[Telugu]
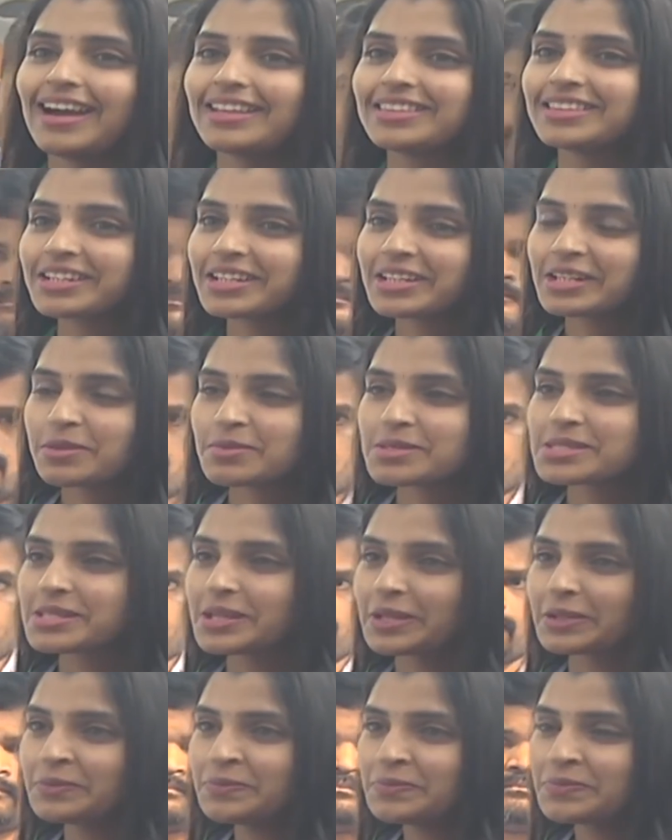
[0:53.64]
అందరికీ
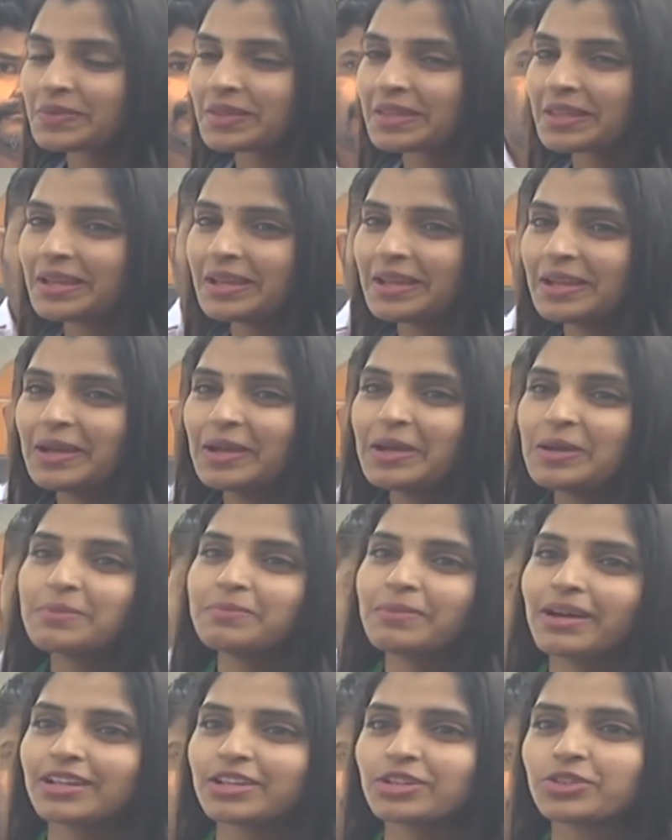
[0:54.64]
నమస్కారం
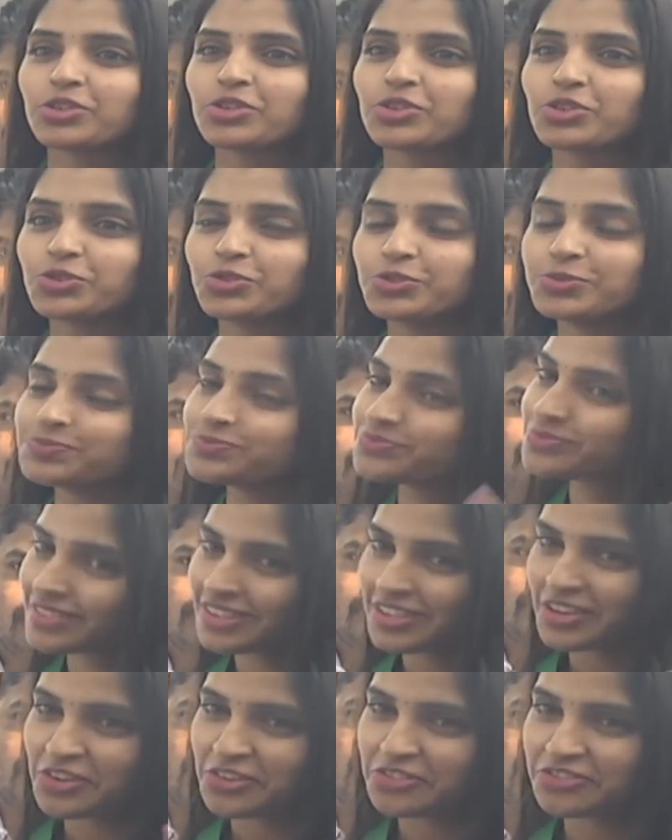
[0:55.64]
మన గుర్తు
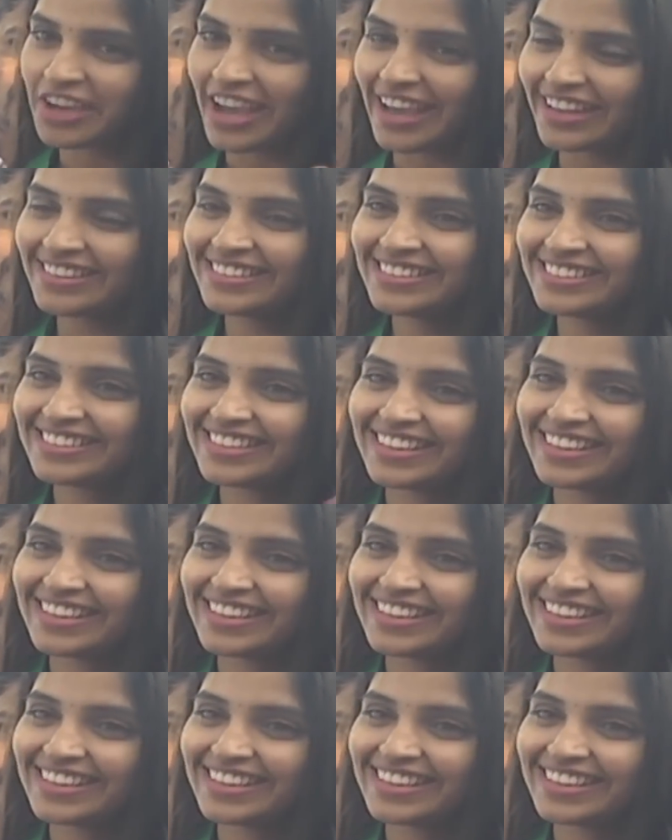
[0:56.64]
ఫ్యాన్